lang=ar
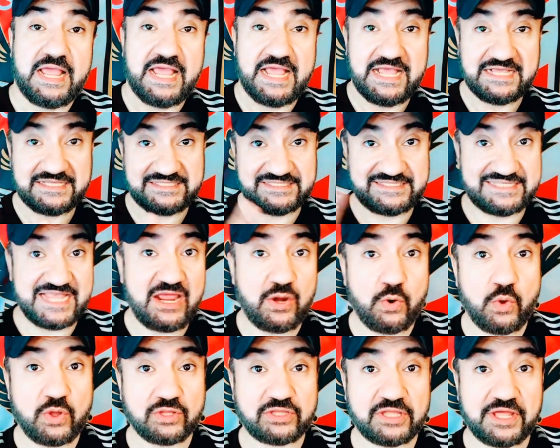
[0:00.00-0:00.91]
ازاي
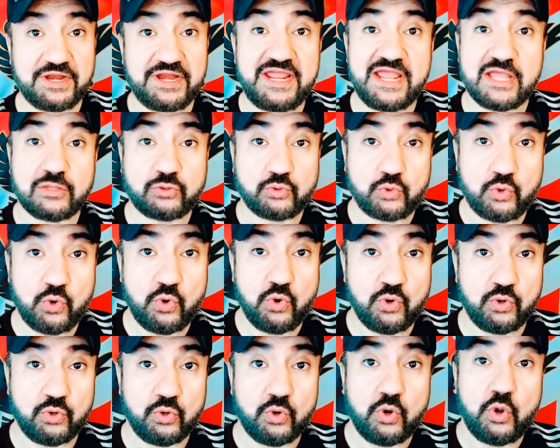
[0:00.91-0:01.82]
الوطنيه
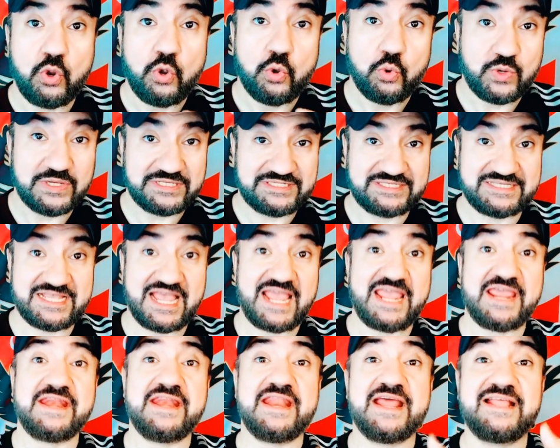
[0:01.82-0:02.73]
تكون
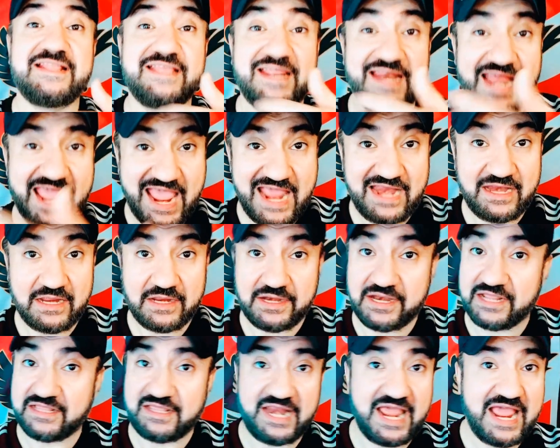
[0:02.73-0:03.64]
وازاي النادي الاهلي
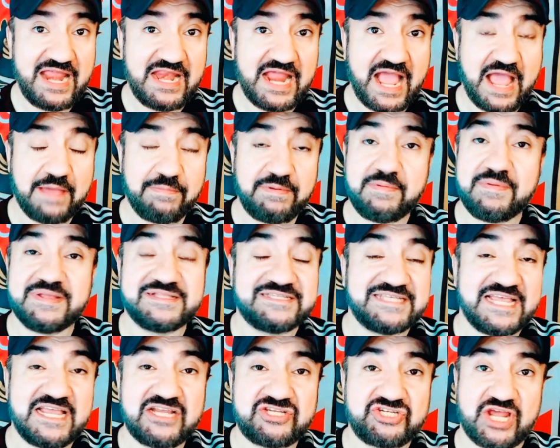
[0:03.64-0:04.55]
النادي الاهلي حبيبي ما
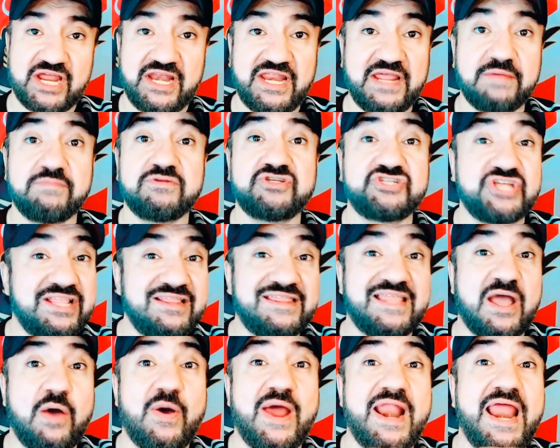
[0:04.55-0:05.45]
تزايدش عليه مش
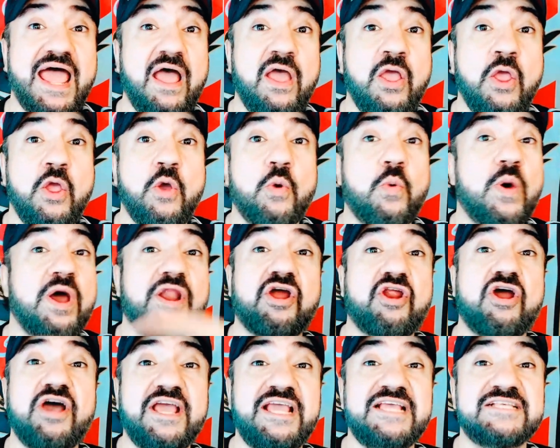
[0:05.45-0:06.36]
انت ولا
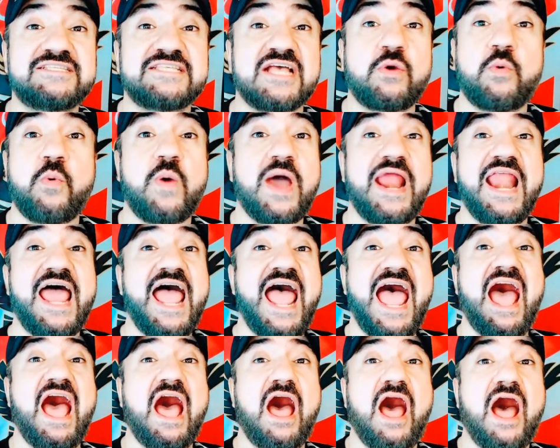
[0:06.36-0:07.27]
ولا رئيسك ولا
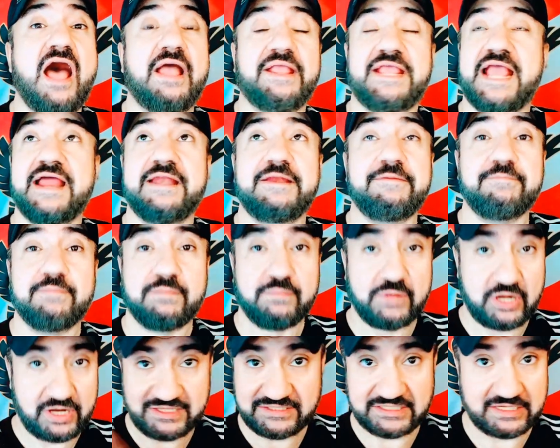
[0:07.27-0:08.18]
يعني
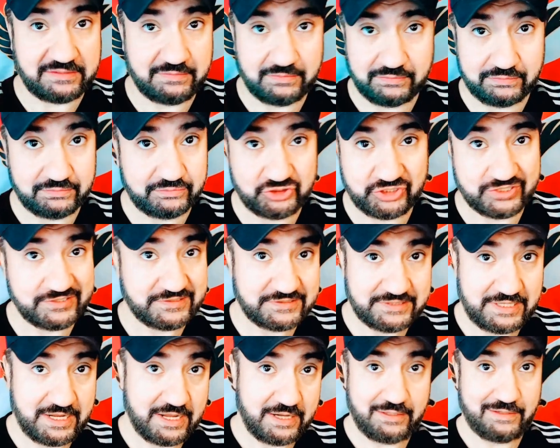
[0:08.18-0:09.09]
رئيسك مش
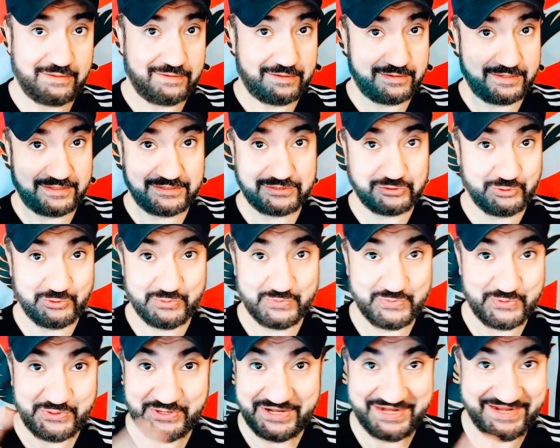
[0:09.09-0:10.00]
قصدي يعني رئيس
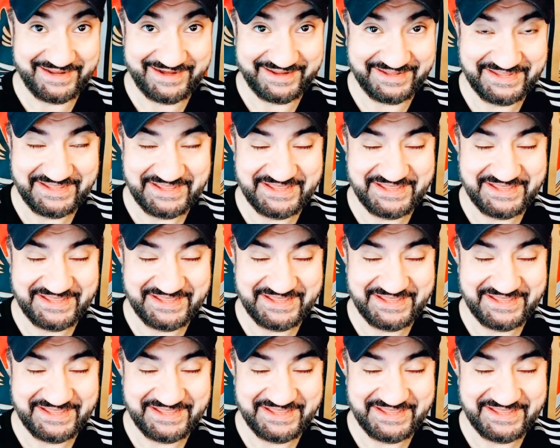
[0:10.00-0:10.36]
الجمهوريه لا